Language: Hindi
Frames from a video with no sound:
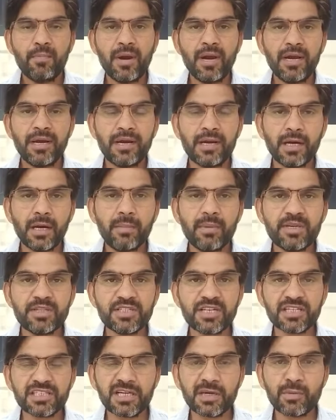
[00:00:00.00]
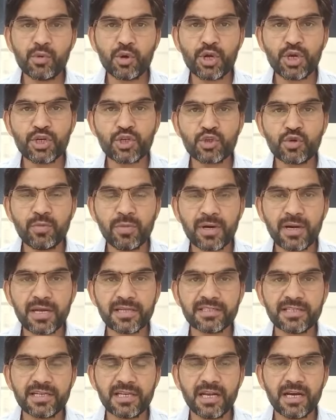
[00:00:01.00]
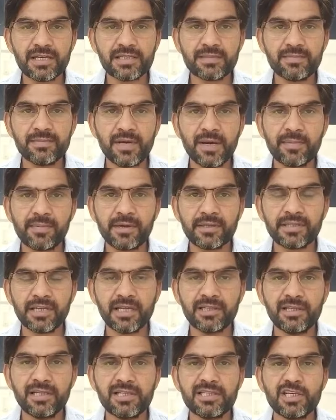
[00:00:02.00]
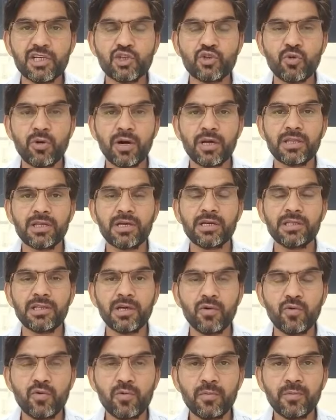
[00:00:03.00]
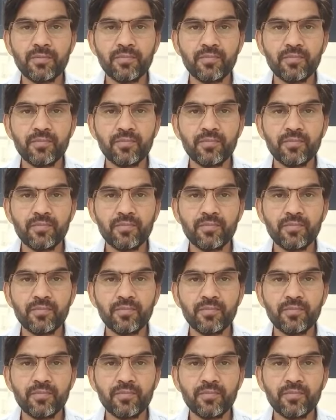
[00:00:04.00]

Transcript: मैं ड्रामा इंस्ट्रक्टर मुकेश कुमार आज की क्लास में आपका तय दिल से स्वागत करता हूं